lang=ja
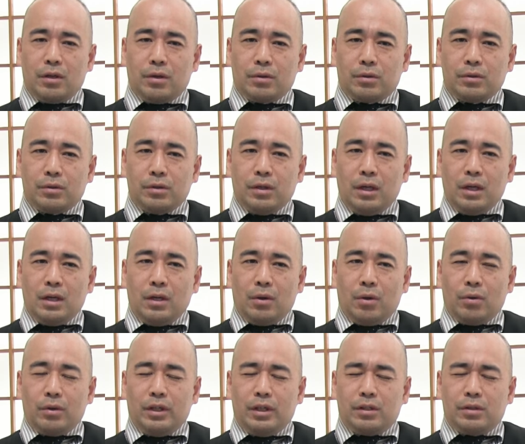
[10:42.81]
力
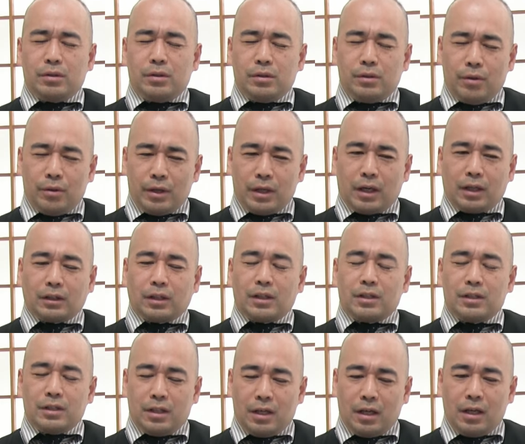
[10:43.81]
を利するような
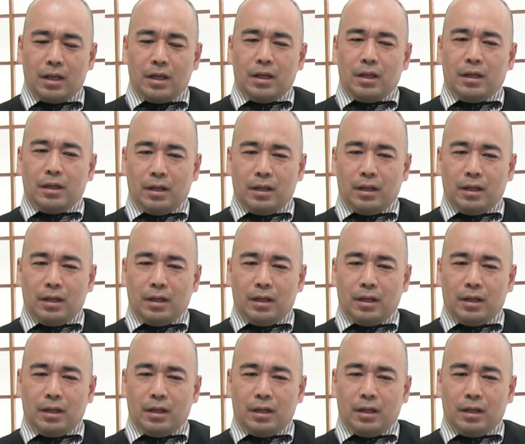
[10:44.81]
形で、